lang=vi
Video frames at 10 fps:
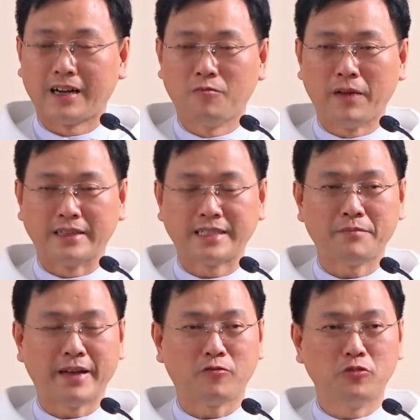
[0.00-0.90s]
ông bà
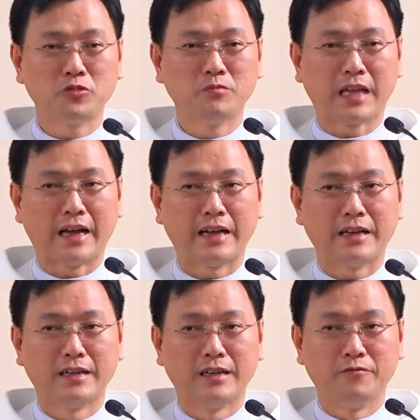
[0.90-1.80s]
cha mẹ của chúng
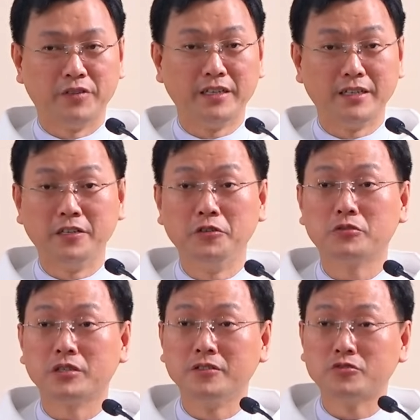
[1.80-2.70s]
ta vì
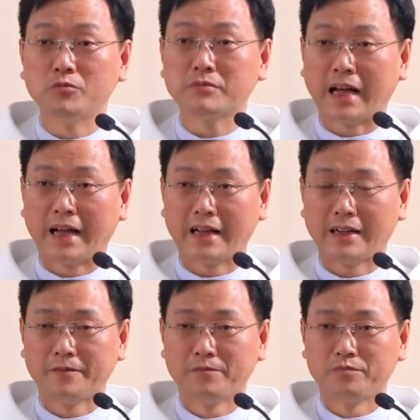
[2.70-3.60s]
yêu thương chúng ta
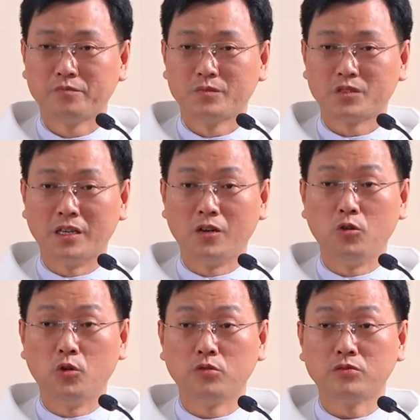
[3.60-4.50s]
cho nên
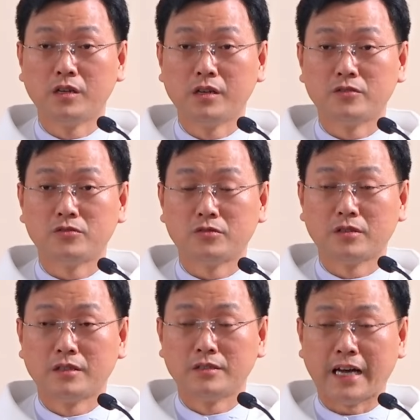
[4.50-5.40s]
luôn luôn
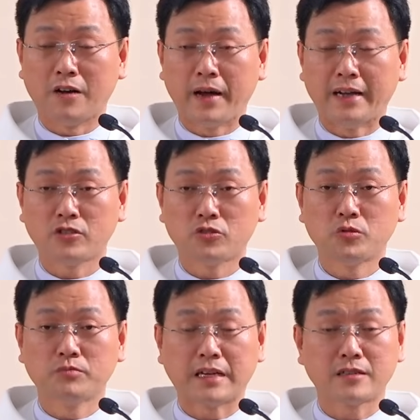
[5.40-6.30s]
trao ban cho
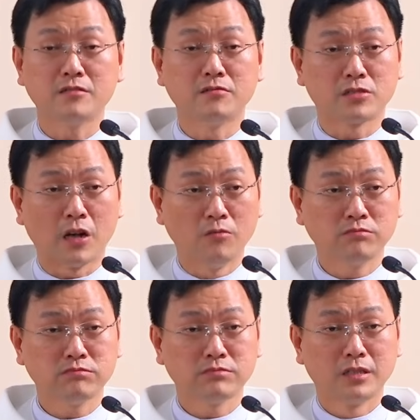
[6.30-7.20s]
chúng ta sự
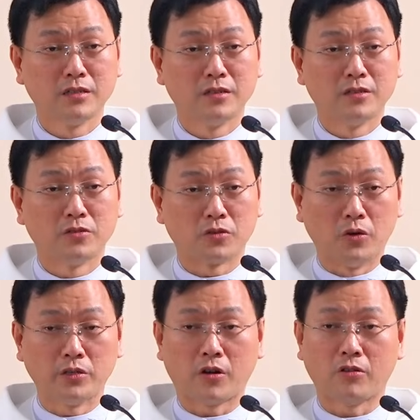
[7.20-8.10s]
sống
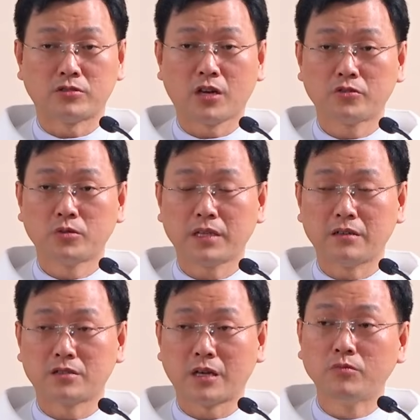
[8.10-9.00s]
rồi còn cho chúng ta
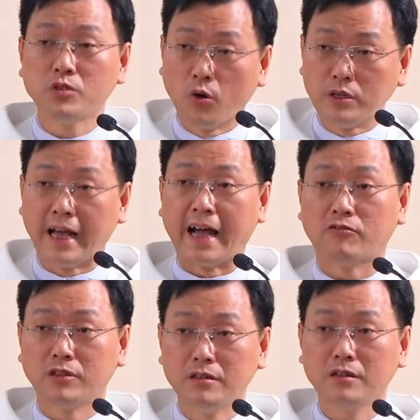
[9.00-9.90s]
được sống dồi
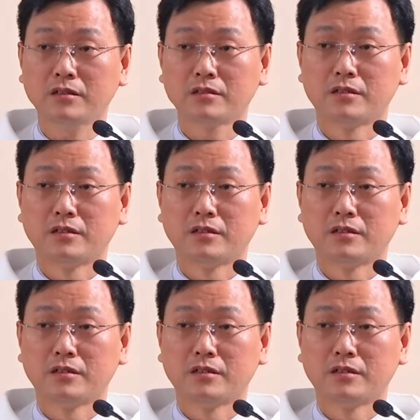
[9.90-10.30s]
dào nữa